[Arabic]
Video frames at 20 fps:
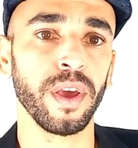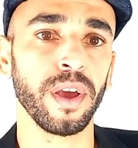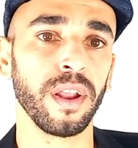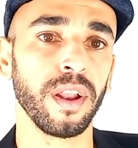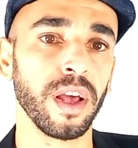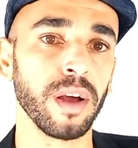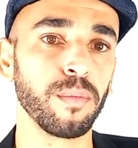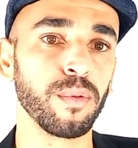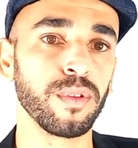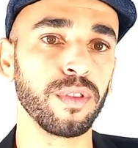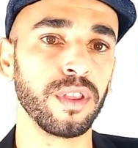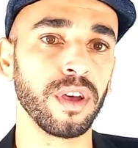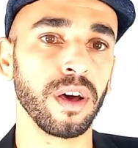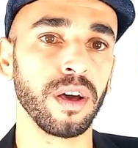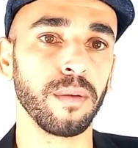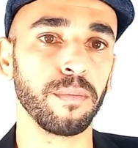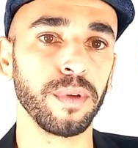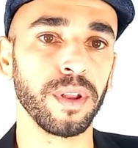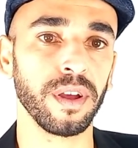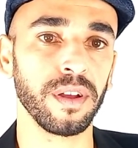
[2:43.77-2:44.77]
لا بد
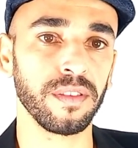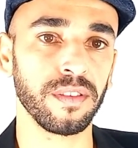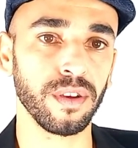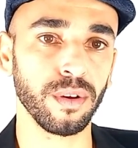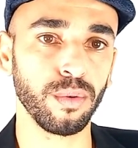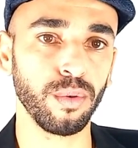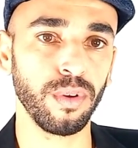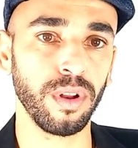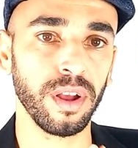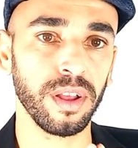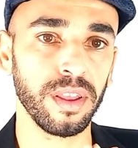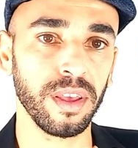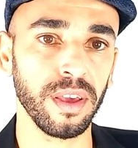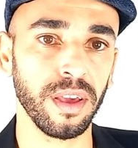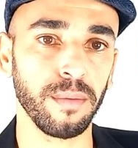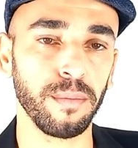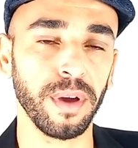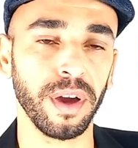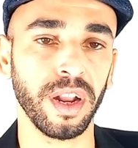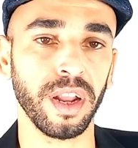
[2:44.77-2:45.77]
من ان تكون
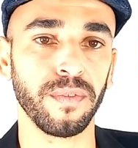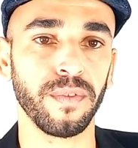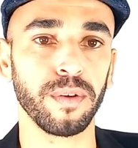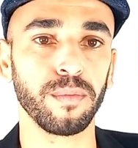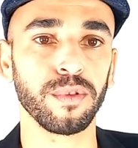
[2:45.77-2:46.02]
لديك معرفه